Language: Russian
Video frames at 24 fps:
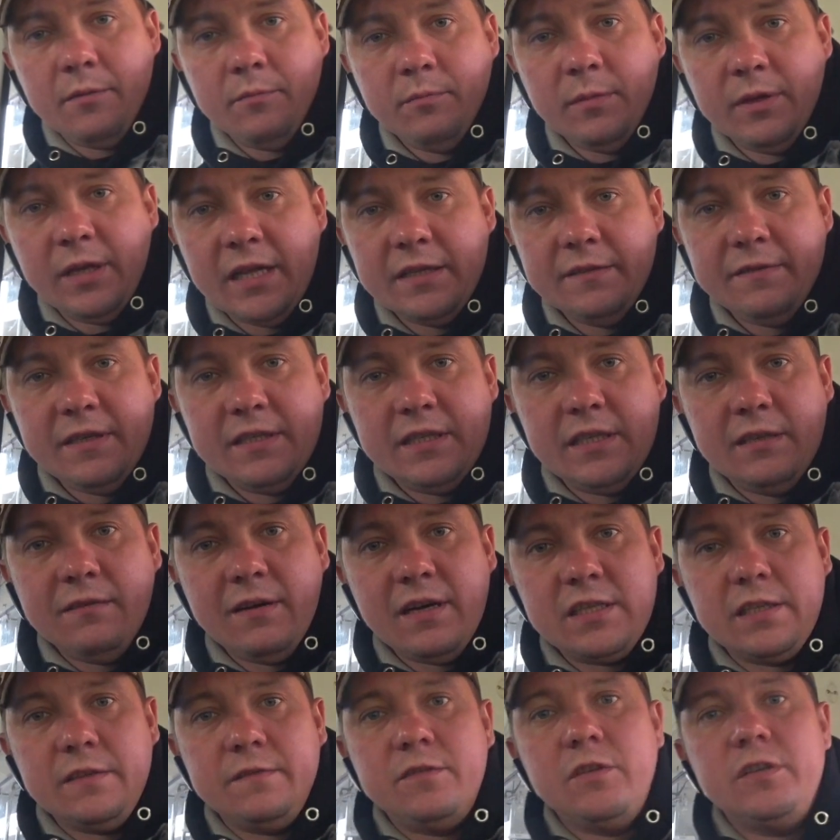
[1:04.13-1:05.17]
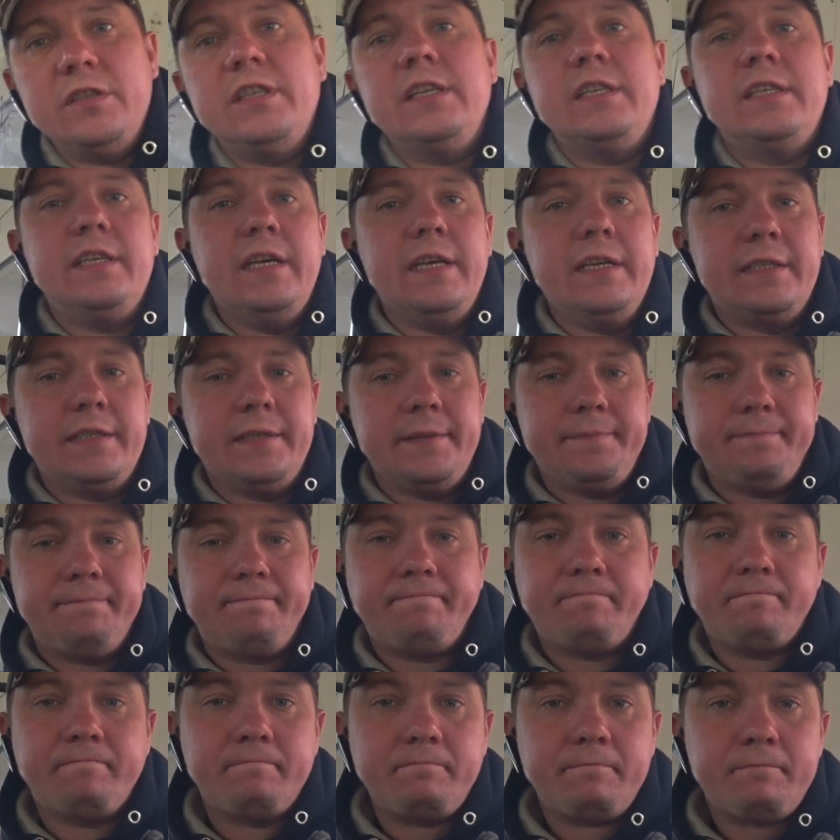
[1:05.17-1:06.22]
на 220, все здесь есть.
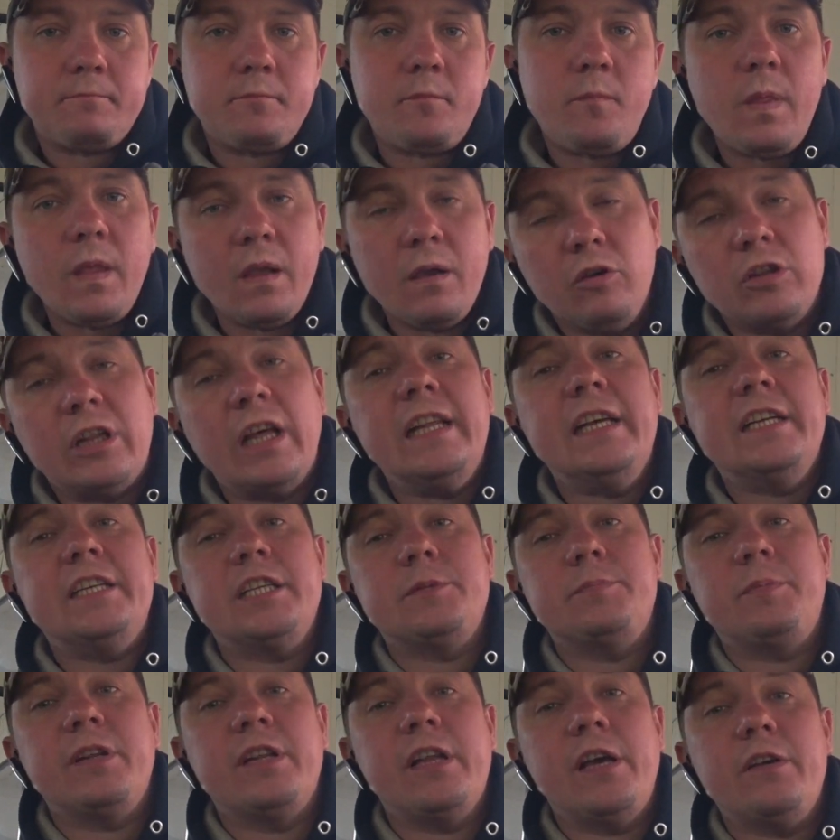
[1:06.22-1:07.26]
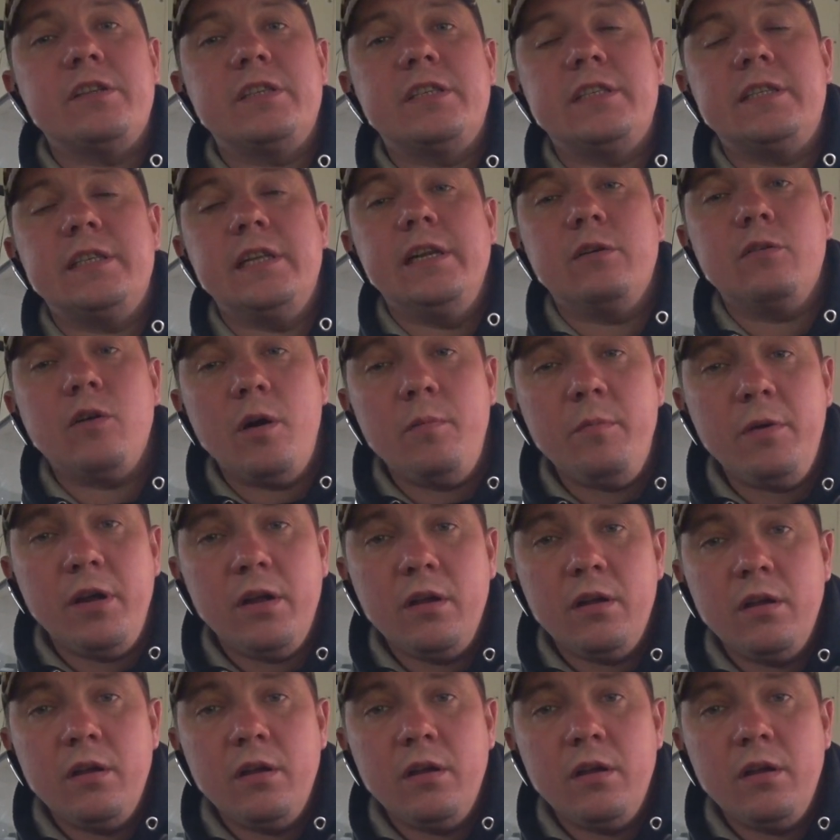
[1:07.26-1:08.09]
Вот она сейчас продается целиком.